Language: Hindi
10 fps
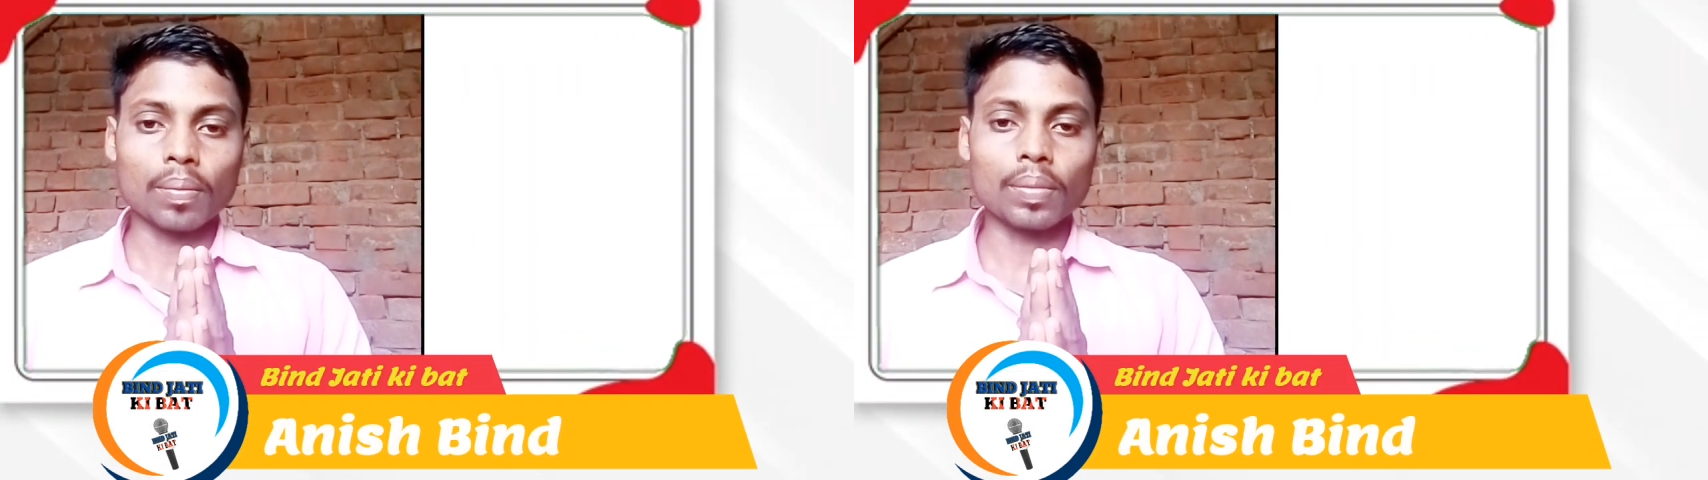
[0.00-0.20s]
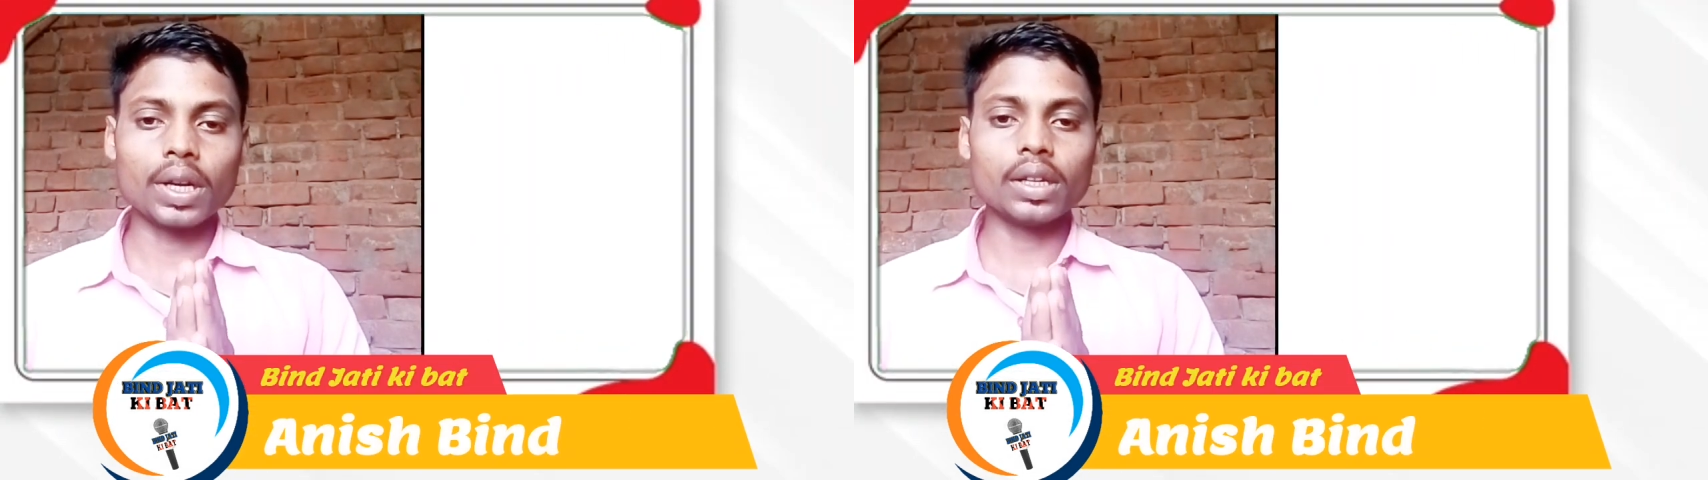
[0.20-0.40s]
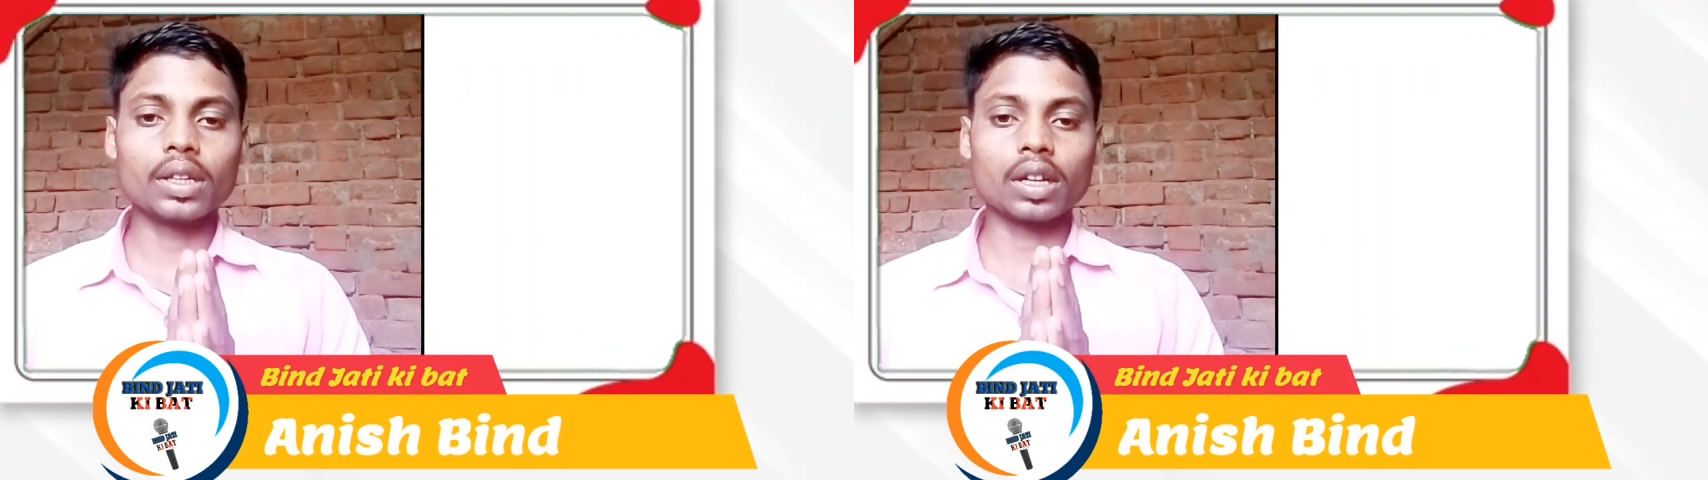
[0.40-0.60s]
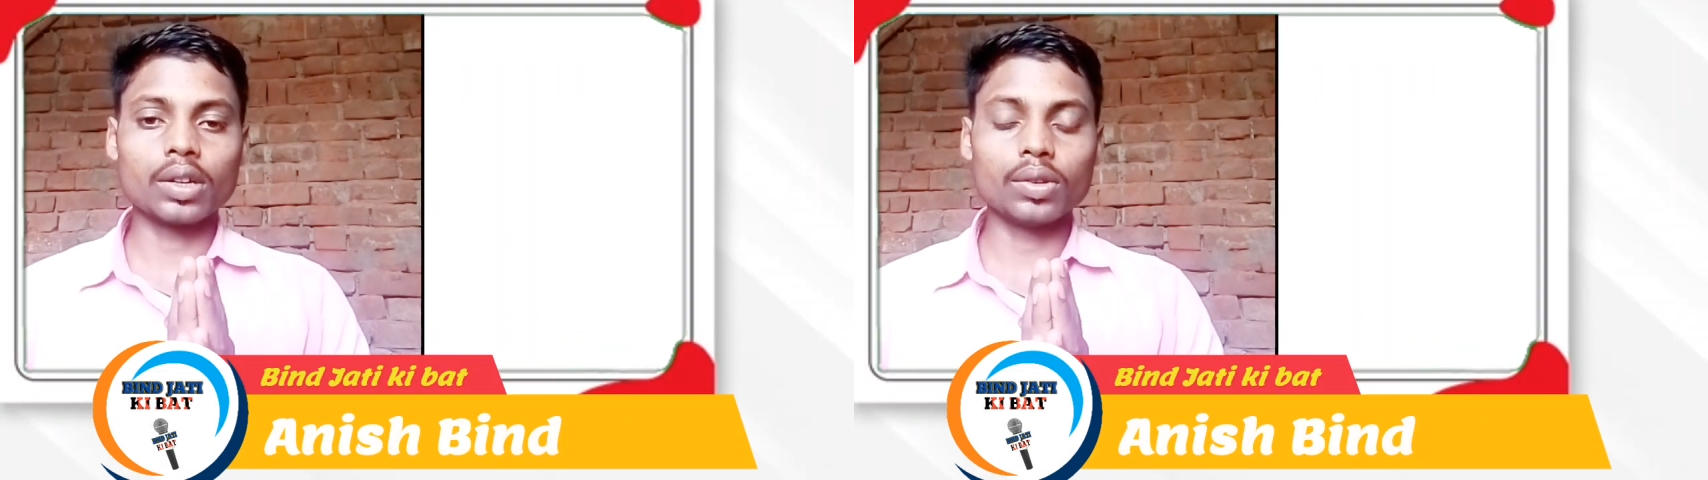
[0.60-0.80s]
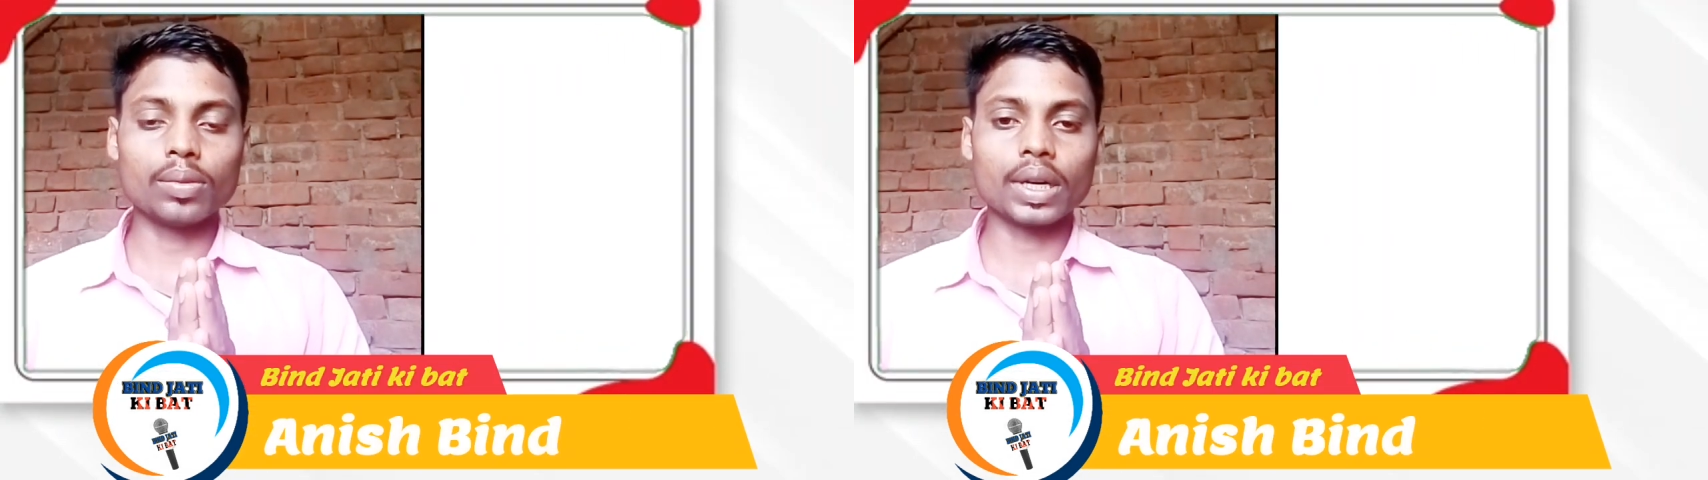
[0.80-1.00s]
ही कड़वी
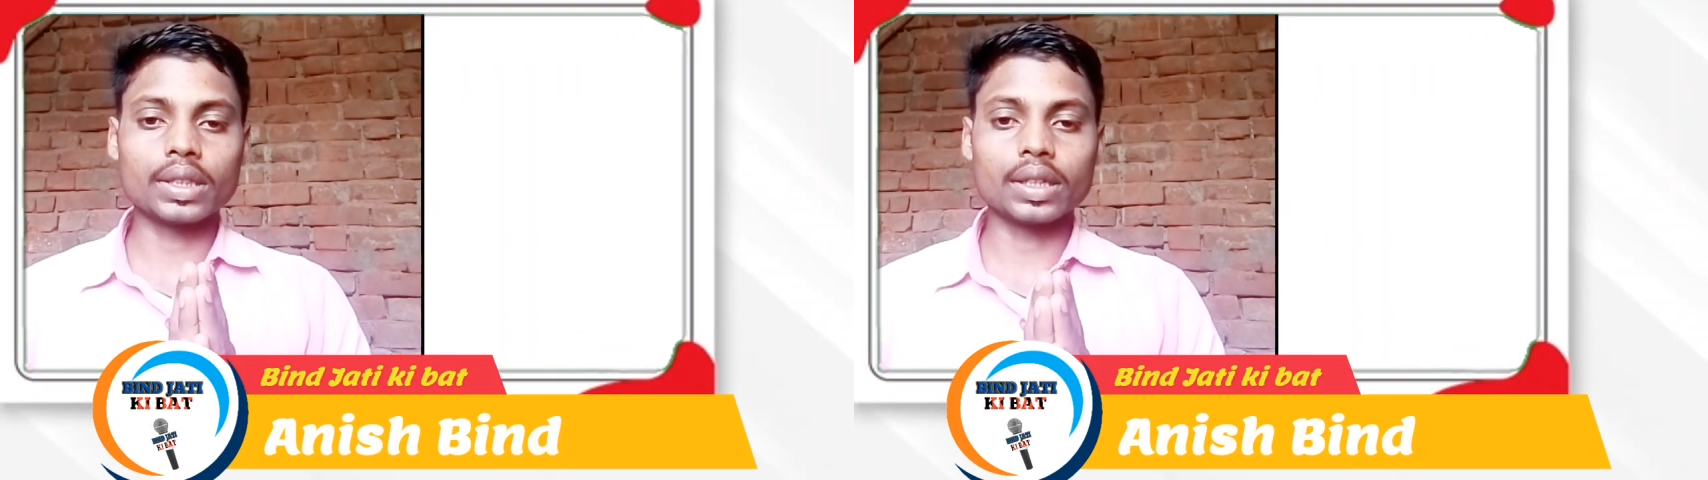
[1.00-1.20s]
बात है